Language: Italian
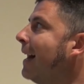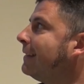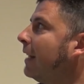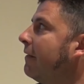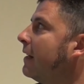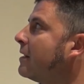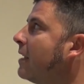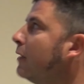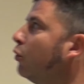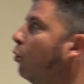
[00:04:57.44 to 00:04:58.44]

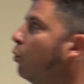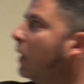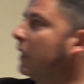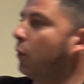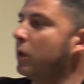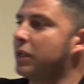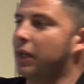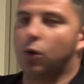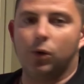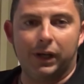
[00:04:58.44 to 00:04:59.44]
Attraversando una di
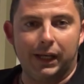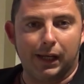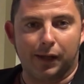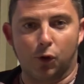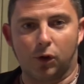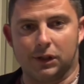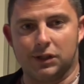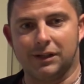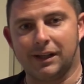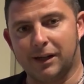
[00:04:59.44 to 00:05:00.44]
queste colline a nord di
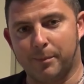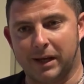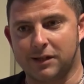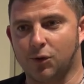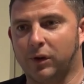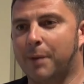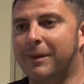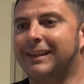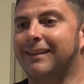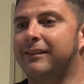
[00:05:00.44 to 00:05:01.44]
Città del Messico,
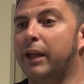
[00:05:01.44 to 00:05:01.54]
chiamata